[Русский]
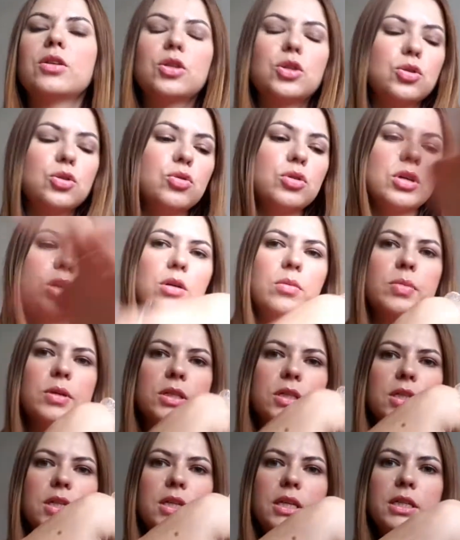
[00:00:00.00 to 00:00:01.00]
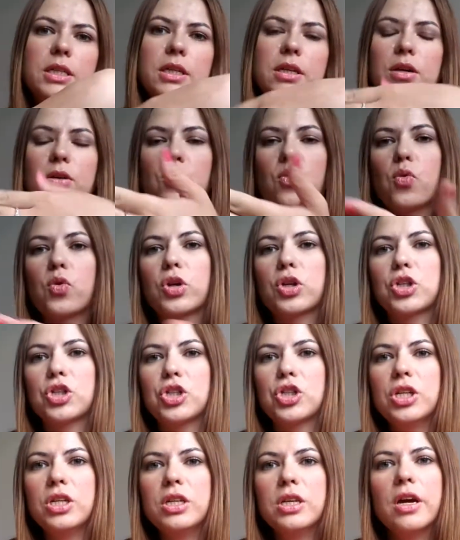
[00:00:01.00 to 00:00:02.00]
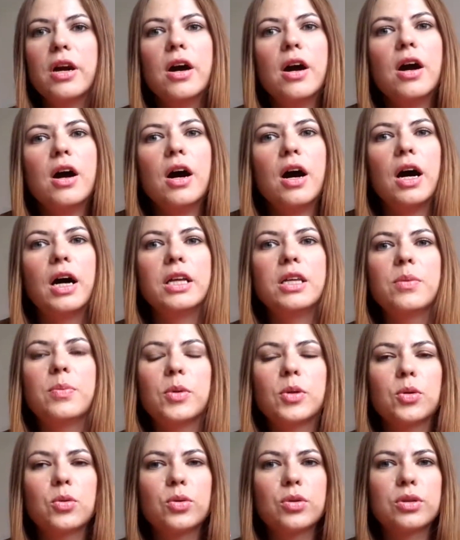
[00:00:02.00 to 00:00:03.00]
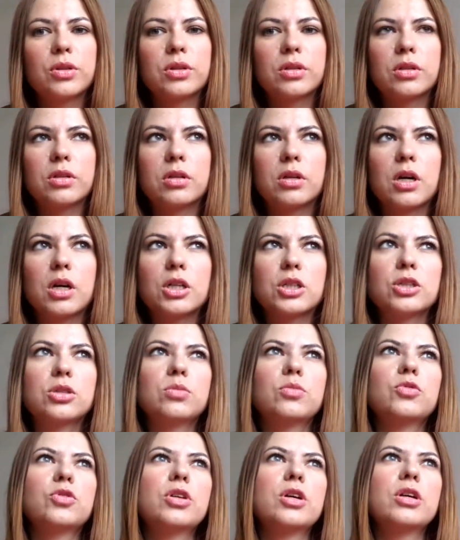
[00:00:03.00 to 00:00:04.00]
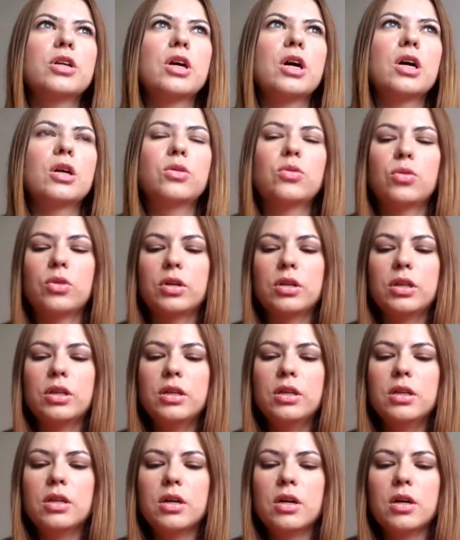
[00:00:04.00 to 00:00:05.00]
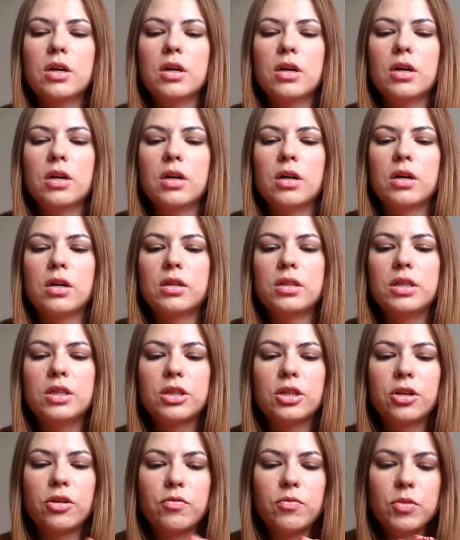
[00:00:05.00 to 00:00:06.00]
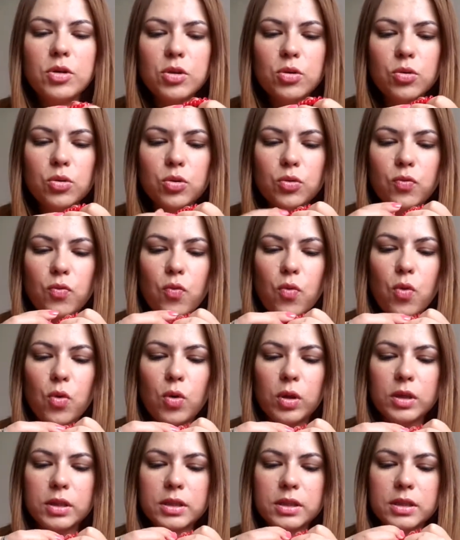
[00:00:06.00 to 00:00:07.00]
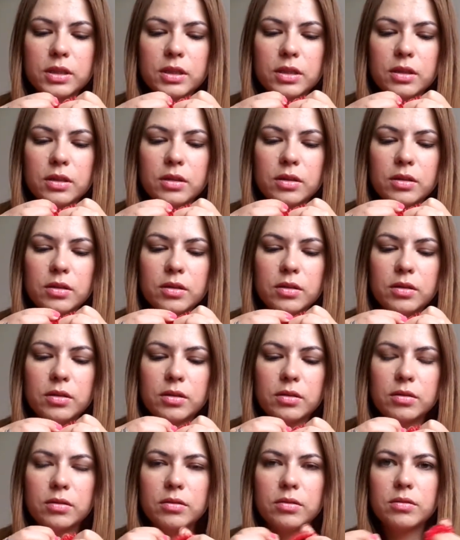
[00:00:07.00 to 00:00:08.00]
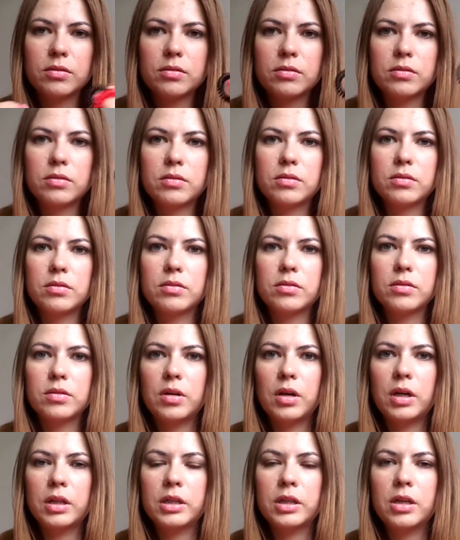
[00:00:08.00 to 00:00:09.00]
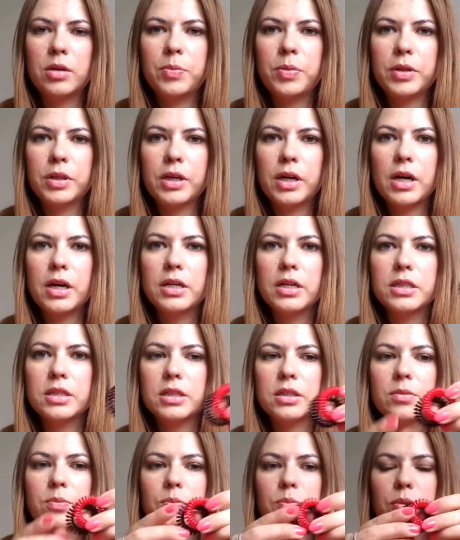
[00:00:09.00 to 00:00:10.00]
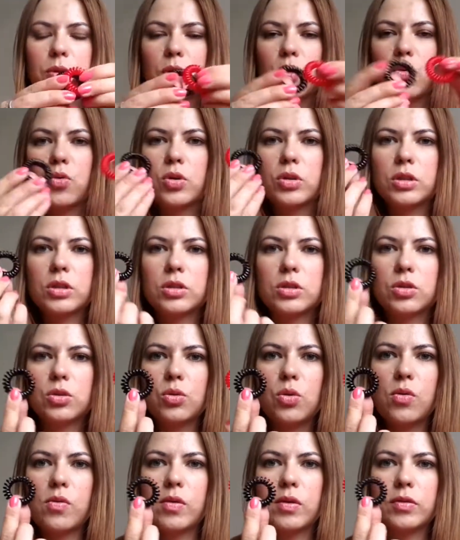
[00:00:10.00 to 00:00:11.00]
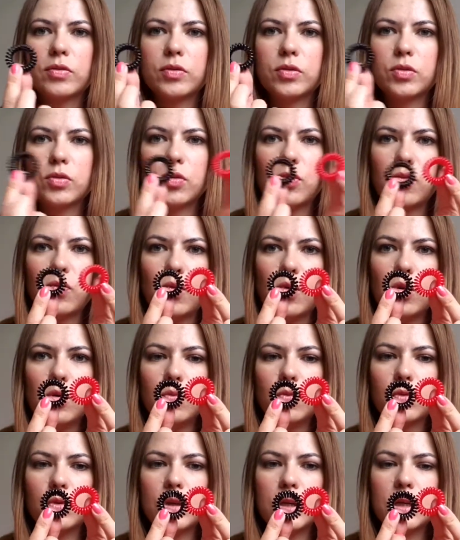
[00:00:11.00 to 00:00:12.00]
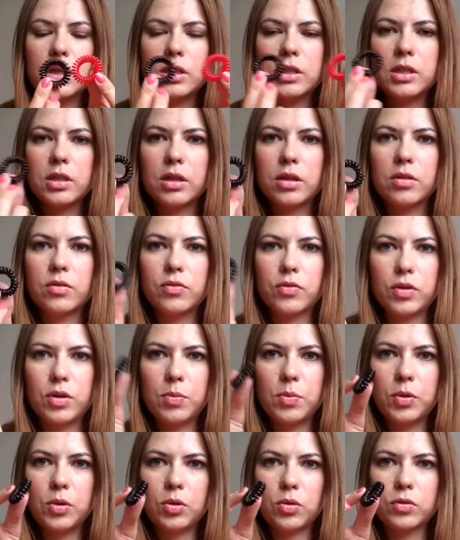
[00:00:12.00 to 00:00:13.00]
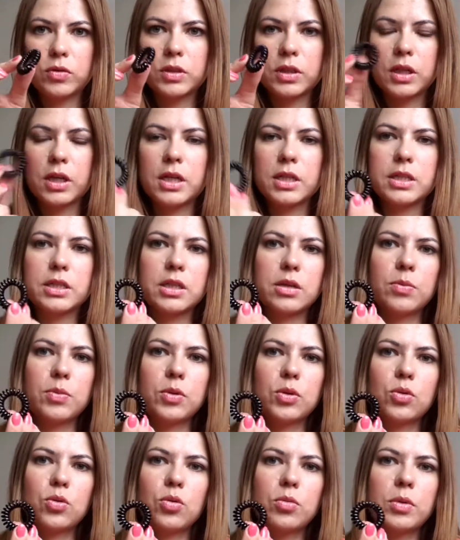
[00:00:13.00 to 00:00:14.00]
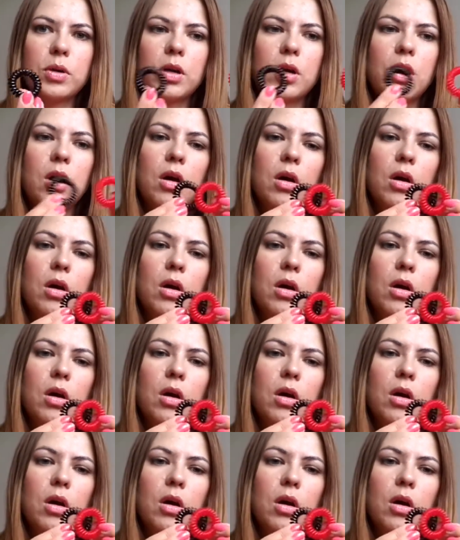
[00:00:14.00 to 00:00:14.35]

ношу их как браслетик, как украшение. Они подходят к каждому наряду, они не травмируют волосы. От кипятка они приходят снова в свою форму, да, если в кипяток, в стакан с кипятком их